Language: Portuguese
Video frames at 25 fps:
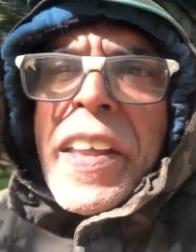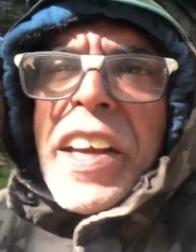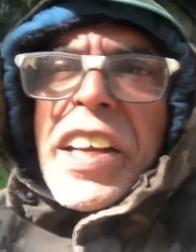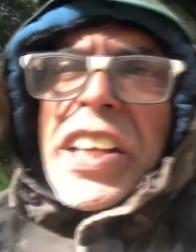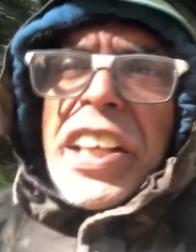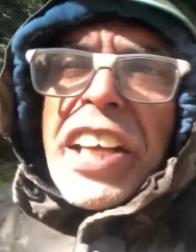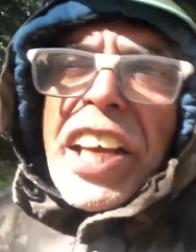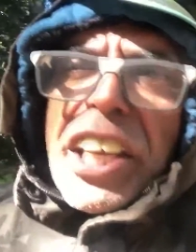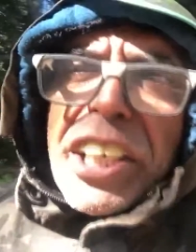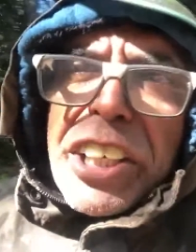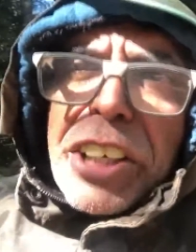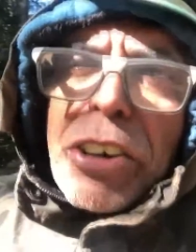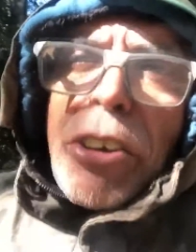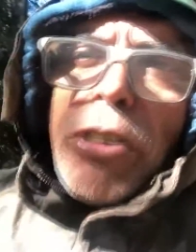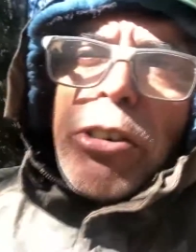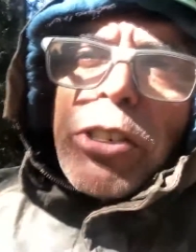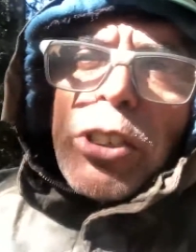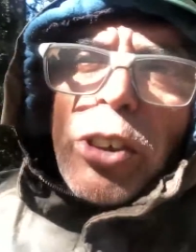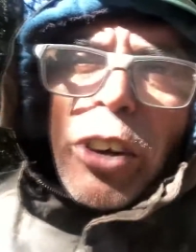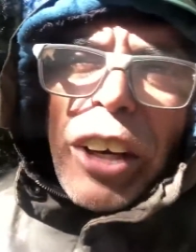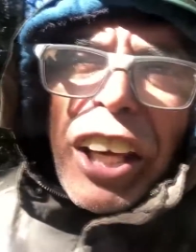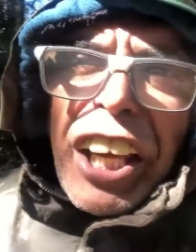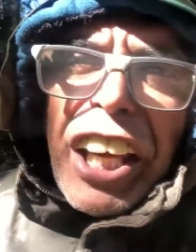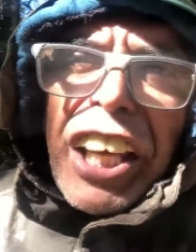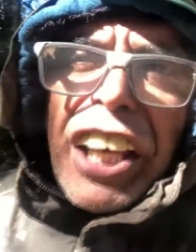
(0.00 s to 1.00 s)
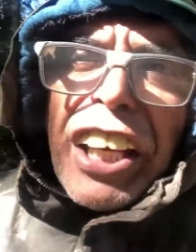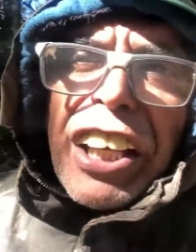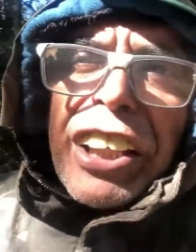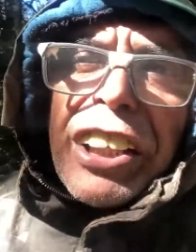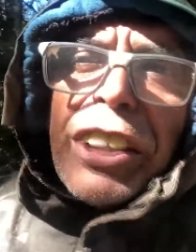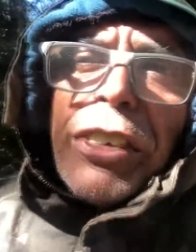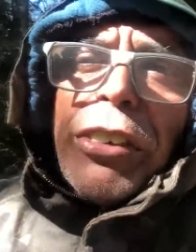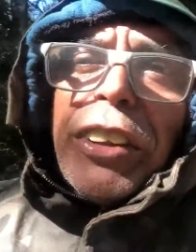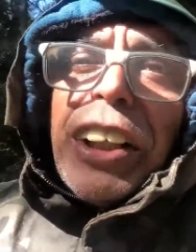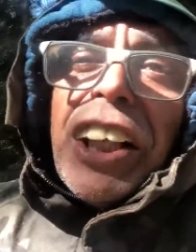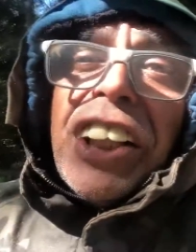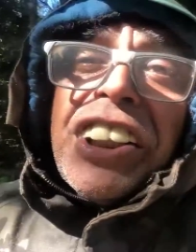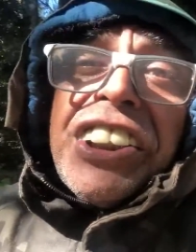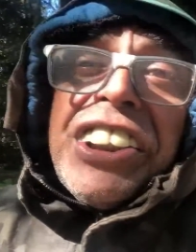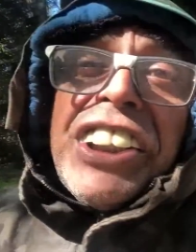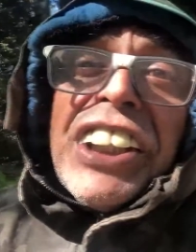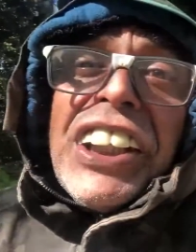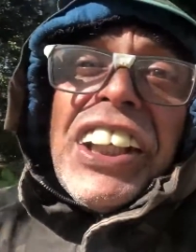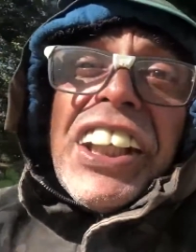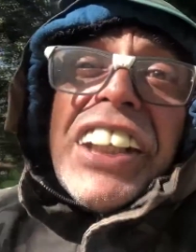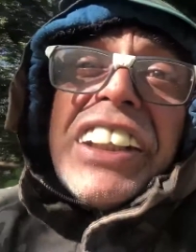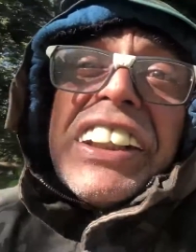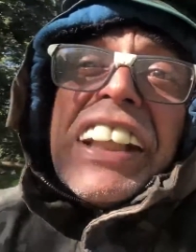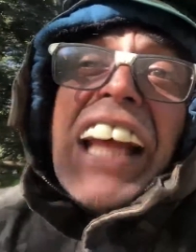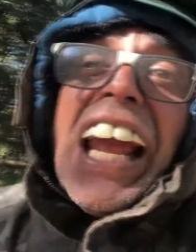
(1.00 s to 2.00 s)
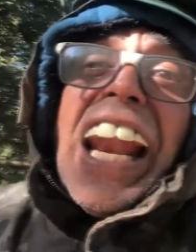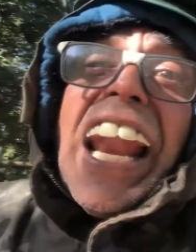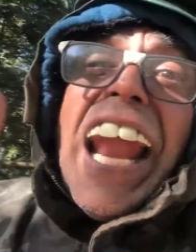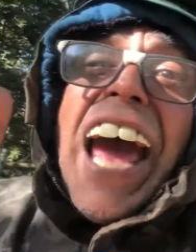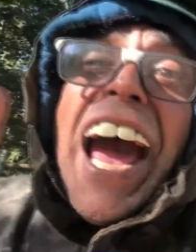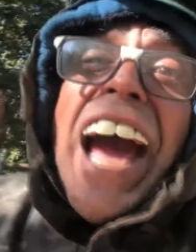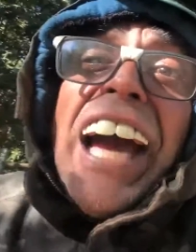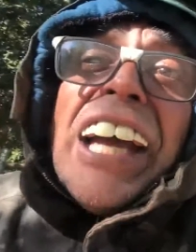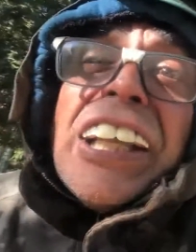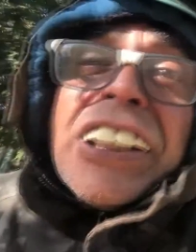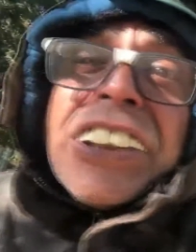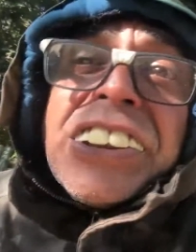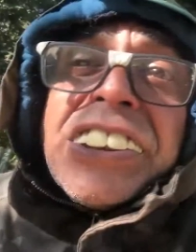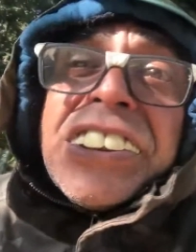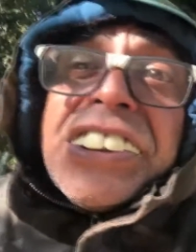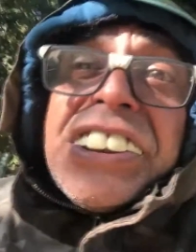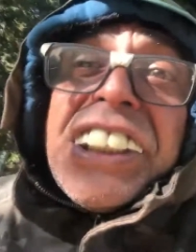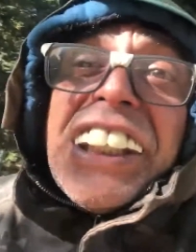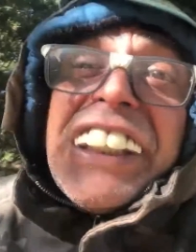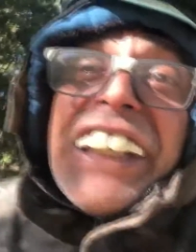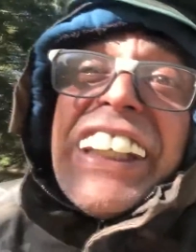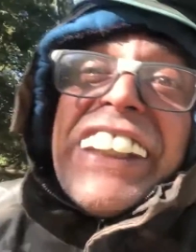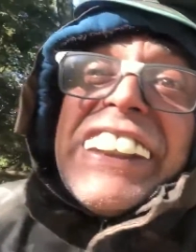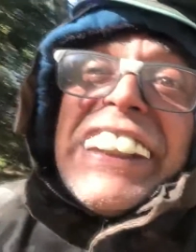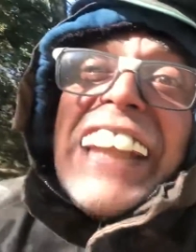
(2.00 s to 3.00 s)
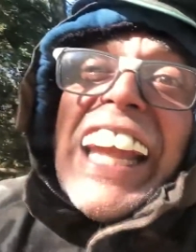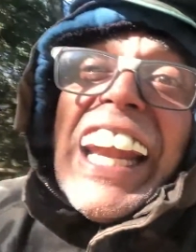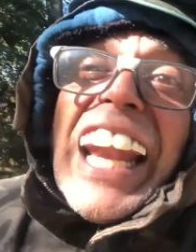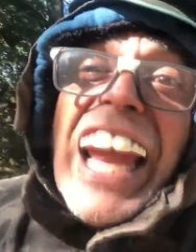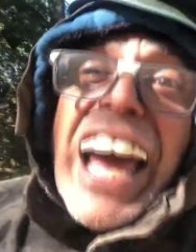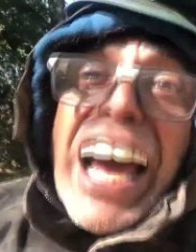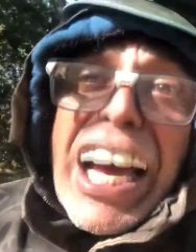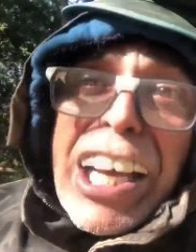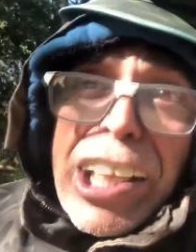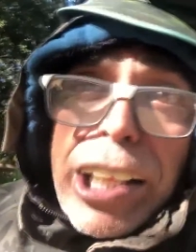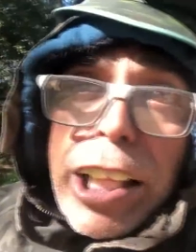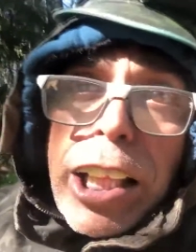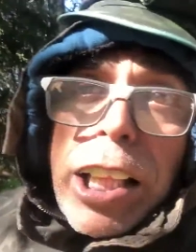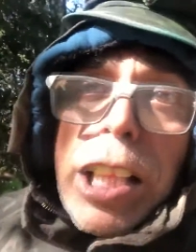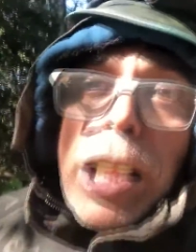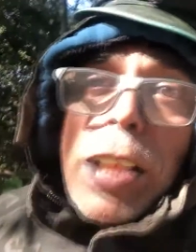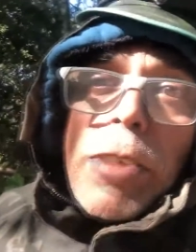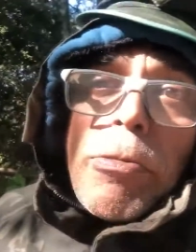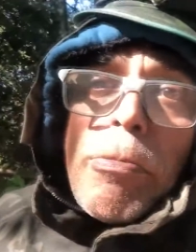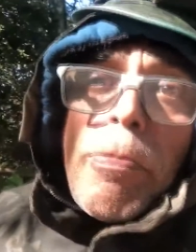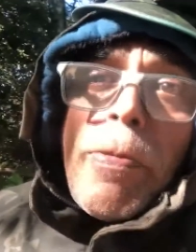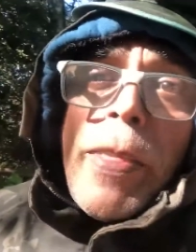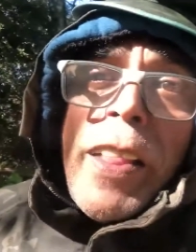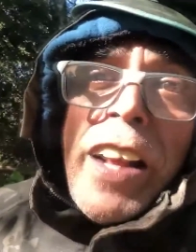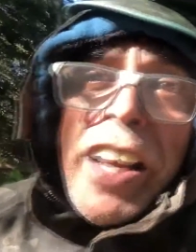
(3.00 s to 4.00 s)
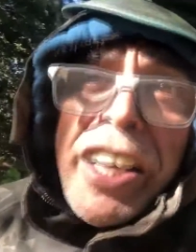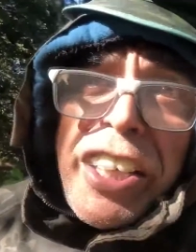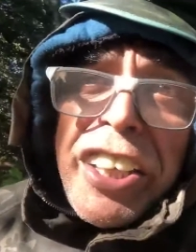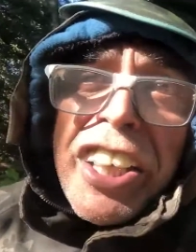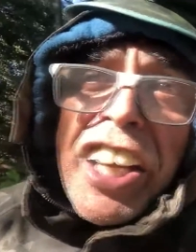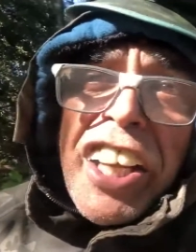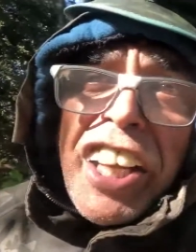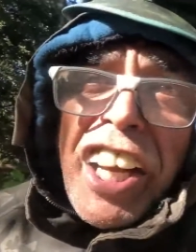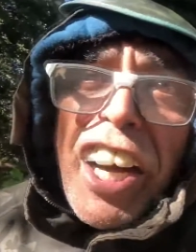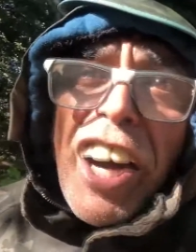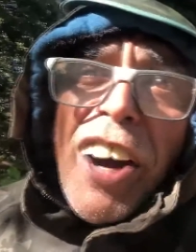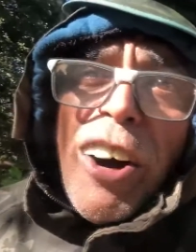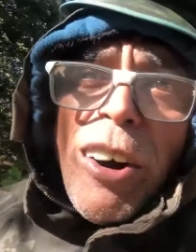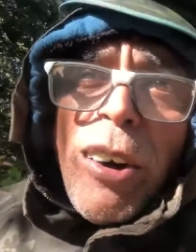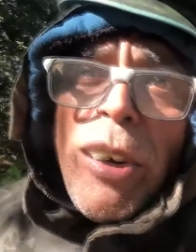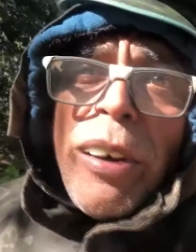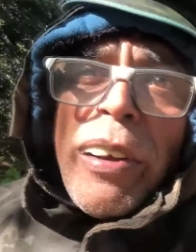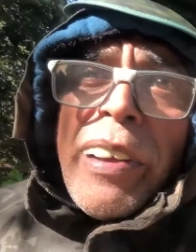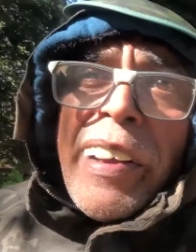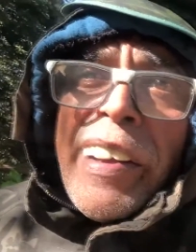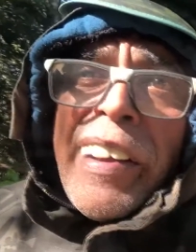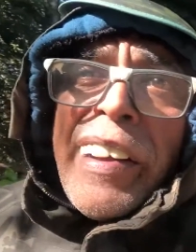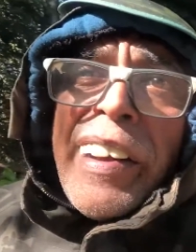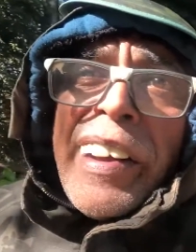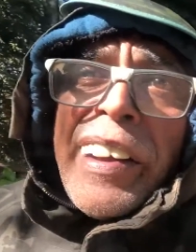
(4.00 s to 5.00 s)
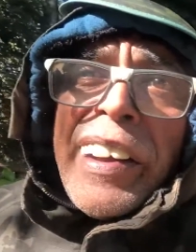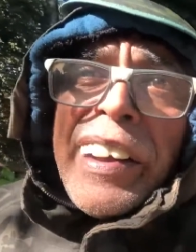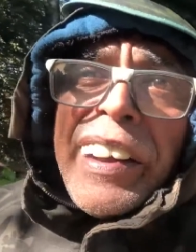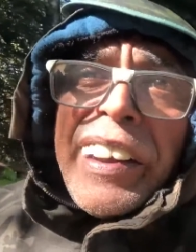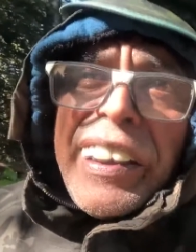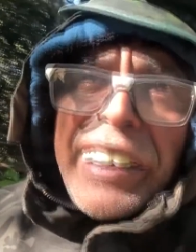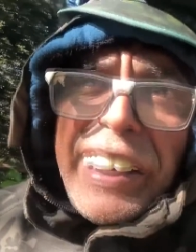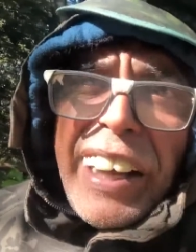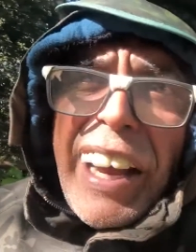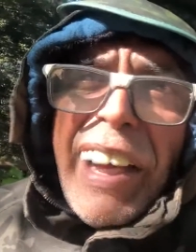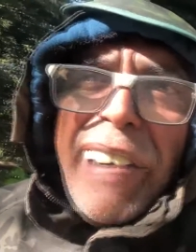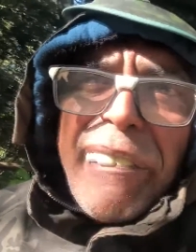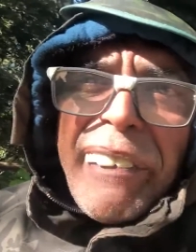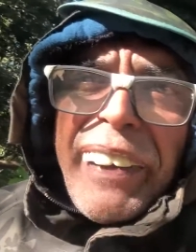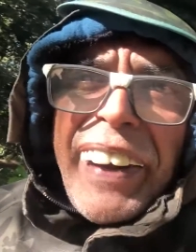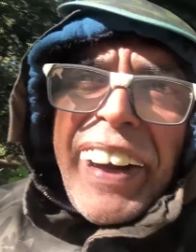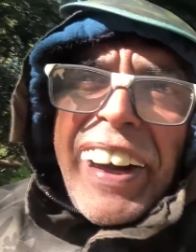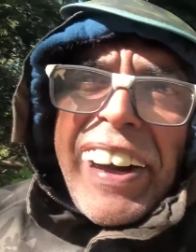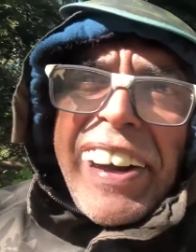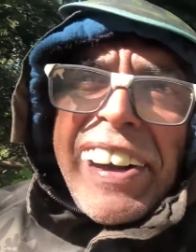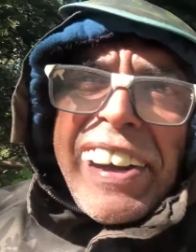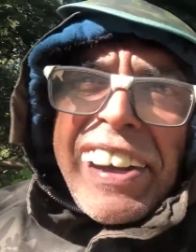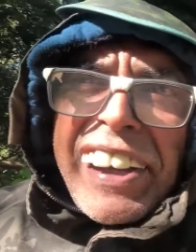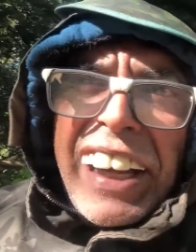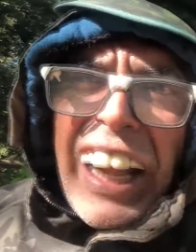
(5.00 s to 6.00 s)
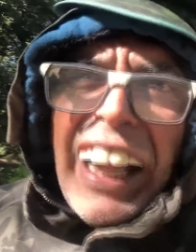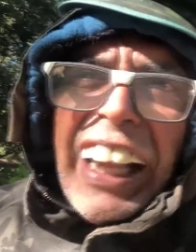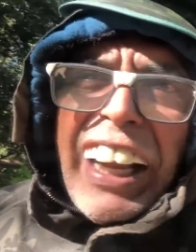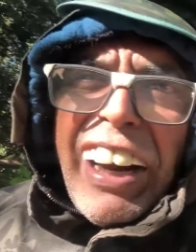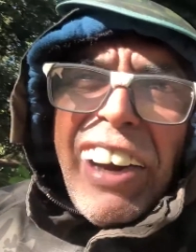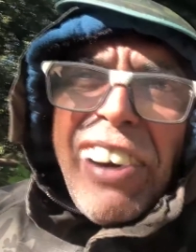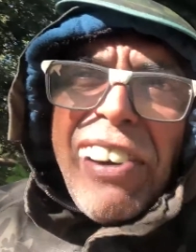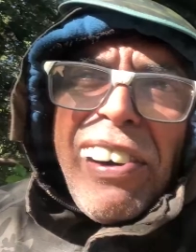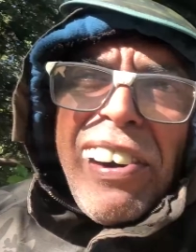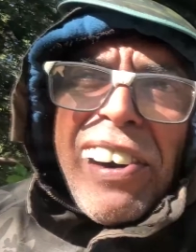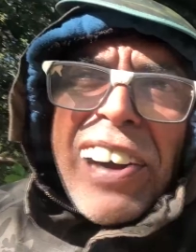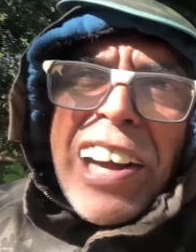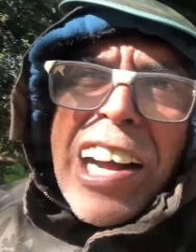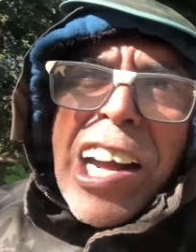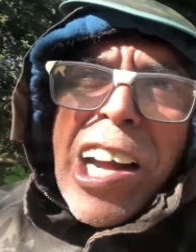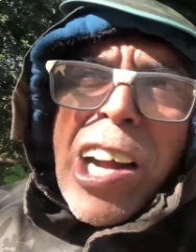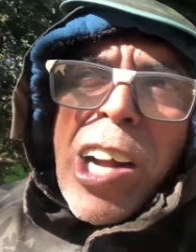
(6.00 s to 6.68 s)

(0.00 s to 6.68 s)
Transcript: e nem Diogo Nogueira, nenhum desses tinha nem que tá lá. Tinha nem que tá lá. Entendeu? Sabe? Entendeu?